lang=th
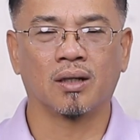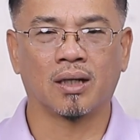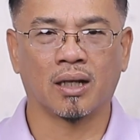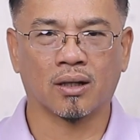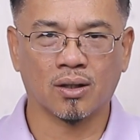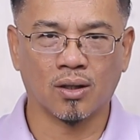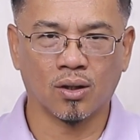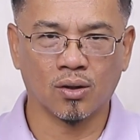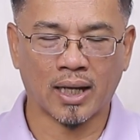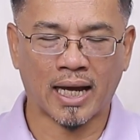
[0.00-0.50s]

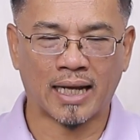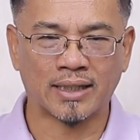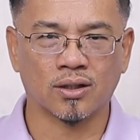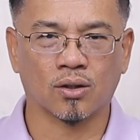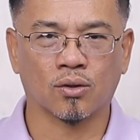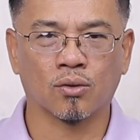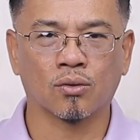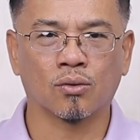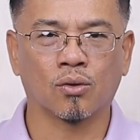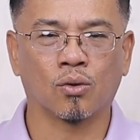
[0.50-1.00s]
แล้วก็อาจ
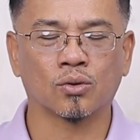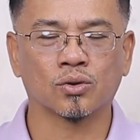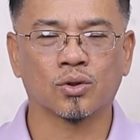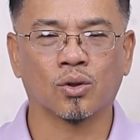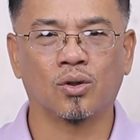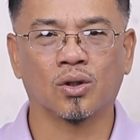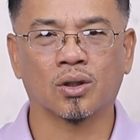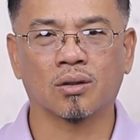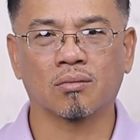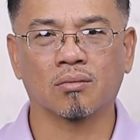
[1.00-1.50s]
จะต้องลง
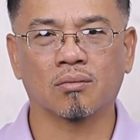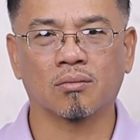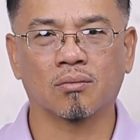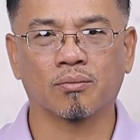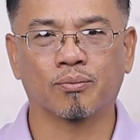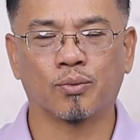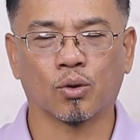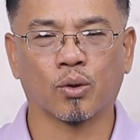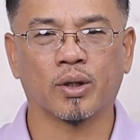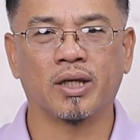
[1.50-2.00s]
โทษ
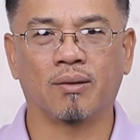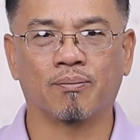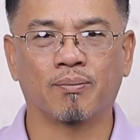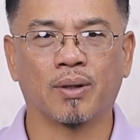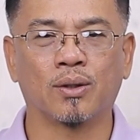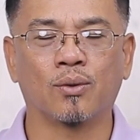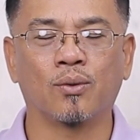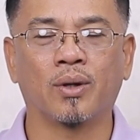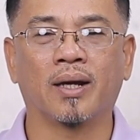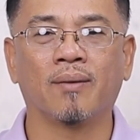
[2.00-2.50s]
ปรหิต
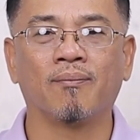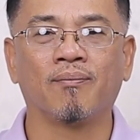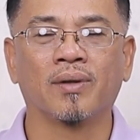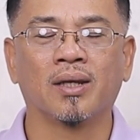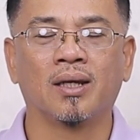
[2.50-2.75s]
ไปด้วย